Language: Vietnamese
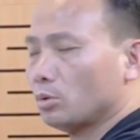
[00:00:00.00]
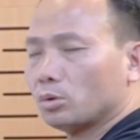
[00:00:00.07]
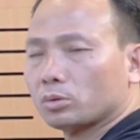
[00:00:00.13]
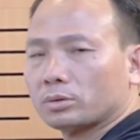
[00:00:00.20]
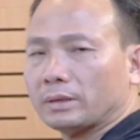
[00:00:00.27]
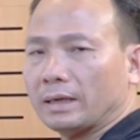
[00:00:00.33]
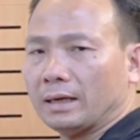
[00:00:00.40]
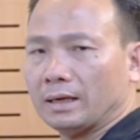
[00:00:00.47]

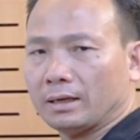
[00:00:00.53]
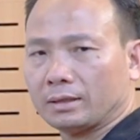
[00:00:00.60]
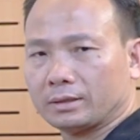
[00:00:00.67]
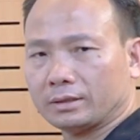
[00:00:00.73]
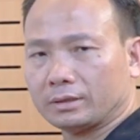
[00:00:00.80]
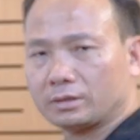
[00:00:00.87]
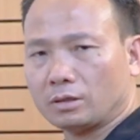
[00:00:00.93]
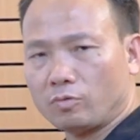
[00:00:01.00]
mô tả
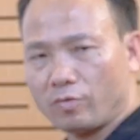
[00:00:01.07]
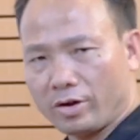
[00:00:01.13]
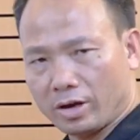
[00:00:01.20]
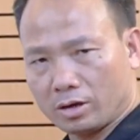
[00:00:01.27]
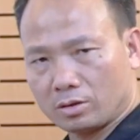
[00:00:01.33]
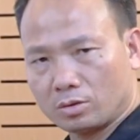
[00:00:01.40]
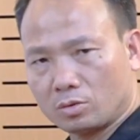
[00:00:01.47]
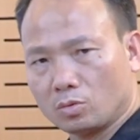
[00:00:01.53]
cái công
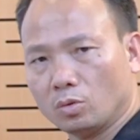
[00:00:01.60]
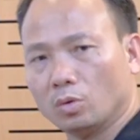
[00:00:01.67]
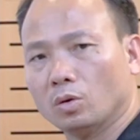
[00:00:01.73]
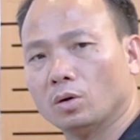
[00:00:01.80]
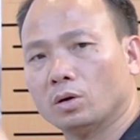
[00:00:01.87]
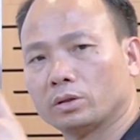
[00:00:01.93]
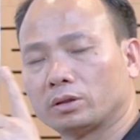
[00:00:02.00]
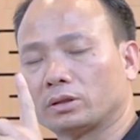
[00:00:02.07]
việc
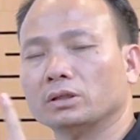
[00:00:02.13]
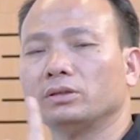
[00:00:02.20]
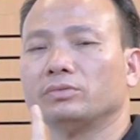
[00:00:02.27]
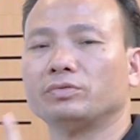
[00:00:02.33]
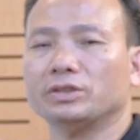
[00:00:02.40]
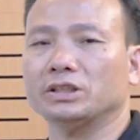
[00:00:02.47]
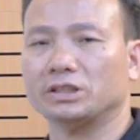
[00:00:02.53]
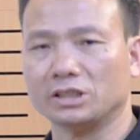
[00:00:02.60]
của
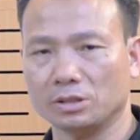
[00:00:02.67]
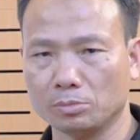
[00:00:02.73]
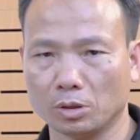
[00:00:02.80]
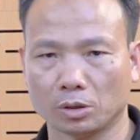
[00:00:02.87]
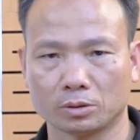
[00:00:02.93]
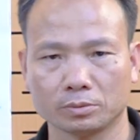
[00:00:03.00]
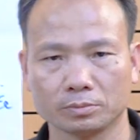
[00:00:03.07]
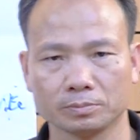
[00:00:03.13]
từng vị trí
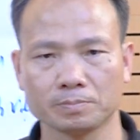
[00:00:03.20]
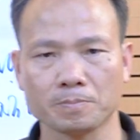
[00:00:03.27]
một